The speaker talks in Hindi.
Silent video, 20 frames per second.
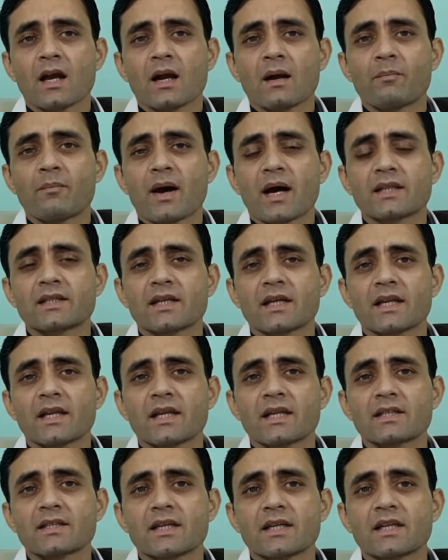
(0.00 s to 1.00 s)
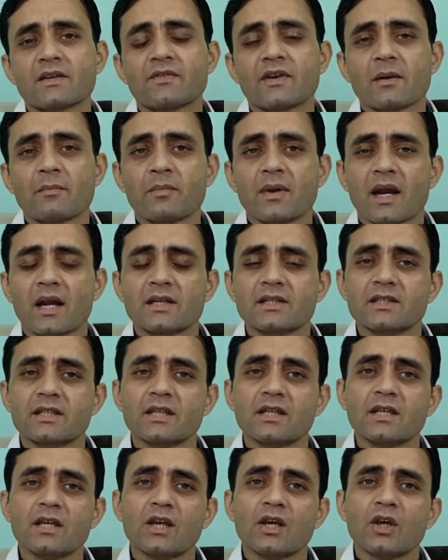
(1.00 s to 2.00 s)
अब बात करें इसके डिफरेंट ब्रांड्स
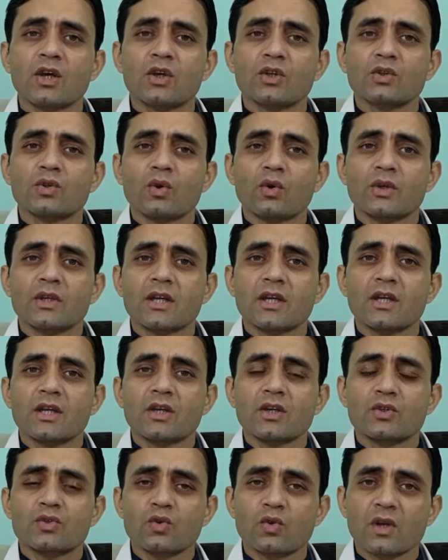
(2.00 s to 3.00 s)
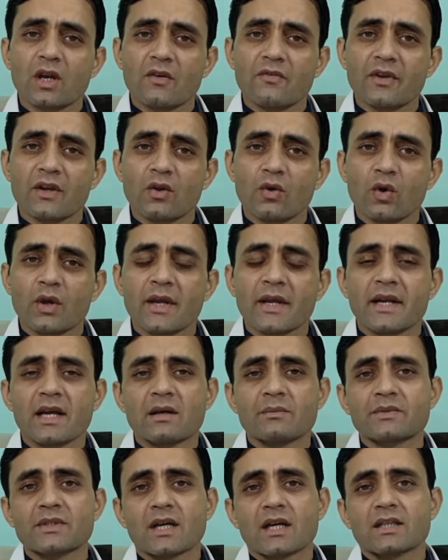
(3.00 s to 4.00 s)
की तो ये सुक्राफिल ओ के
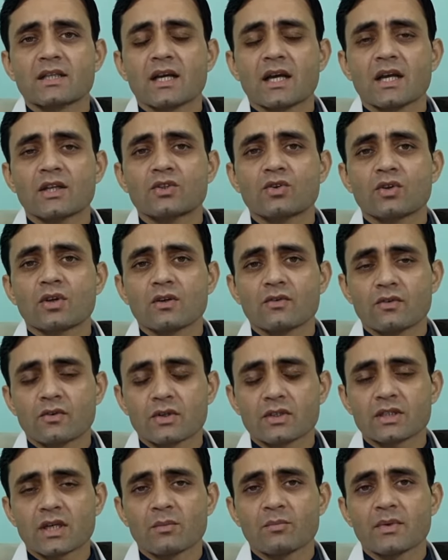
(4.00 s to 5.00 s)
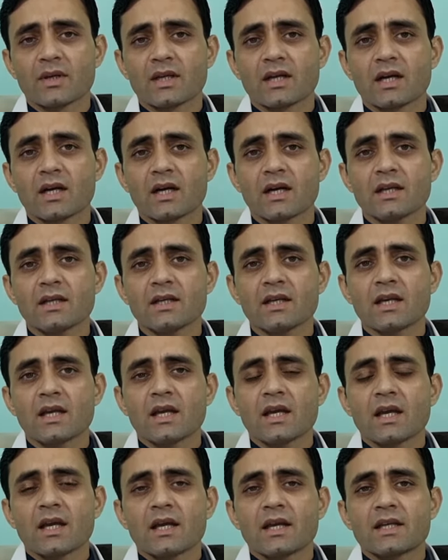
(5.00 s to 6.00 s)
नाम से आता है जो कि फोर्स कंपनी का है
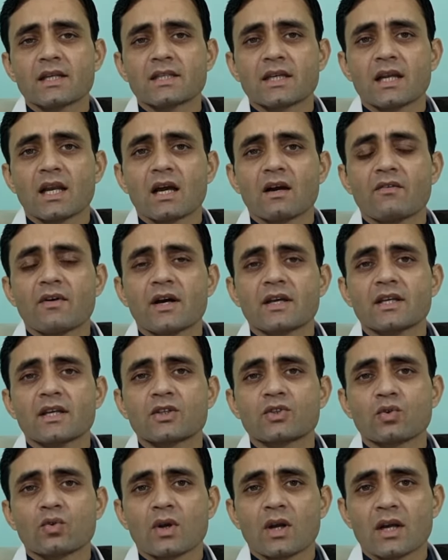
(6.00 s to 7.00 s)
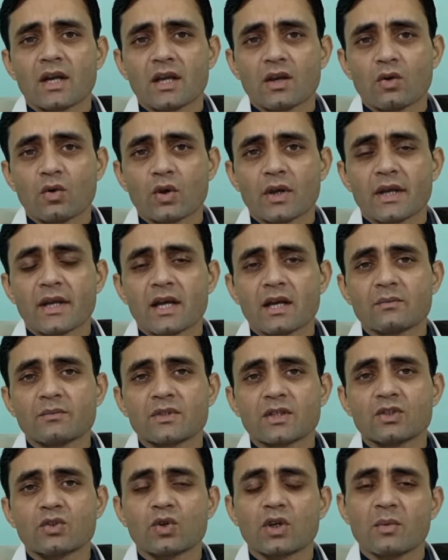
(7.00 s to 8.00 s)
इसके अलावा ये सुक्राडे ओ के नाम
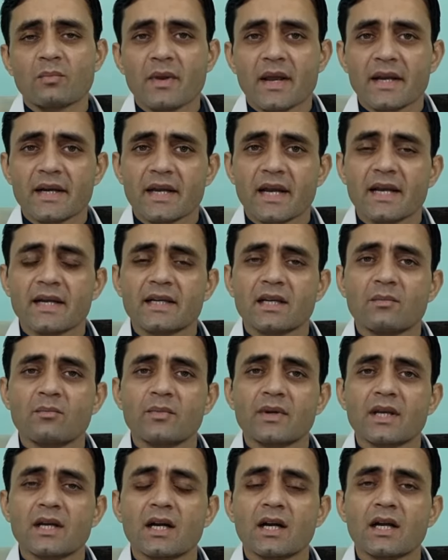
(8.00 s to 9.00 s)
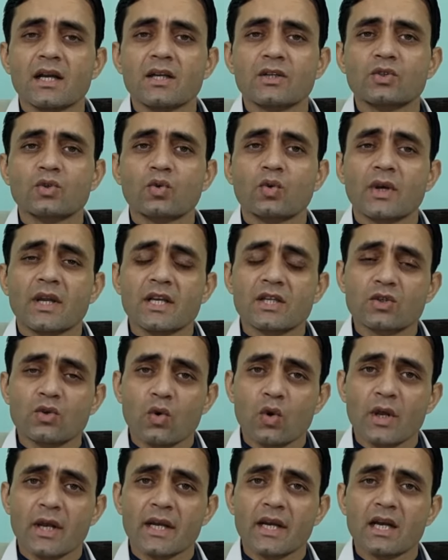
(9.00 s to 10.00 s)
से जो कि मैनकाइंड कंपनी का है सुक्रेस
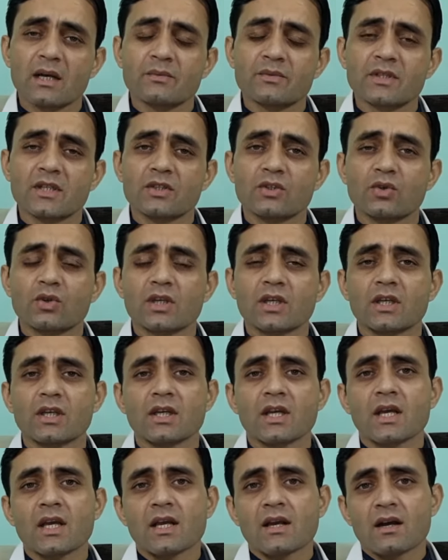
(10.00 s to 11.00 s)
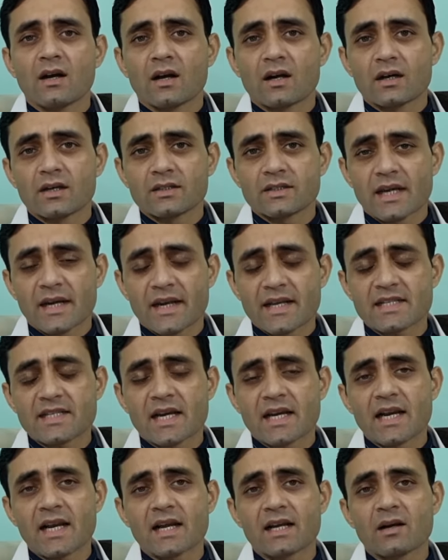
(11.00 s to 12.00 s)
ओ के नाम से जो कि जाडेस
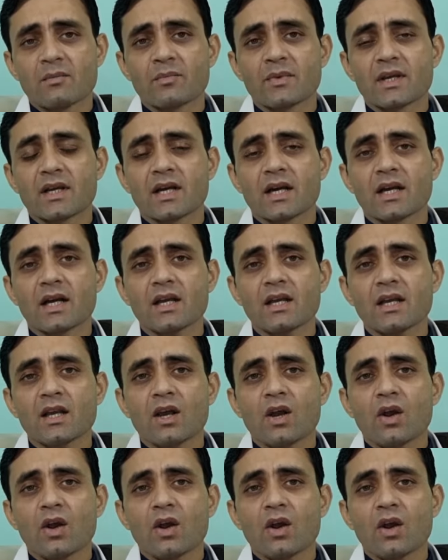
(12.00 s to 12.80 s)
कैडिला कंपनी का है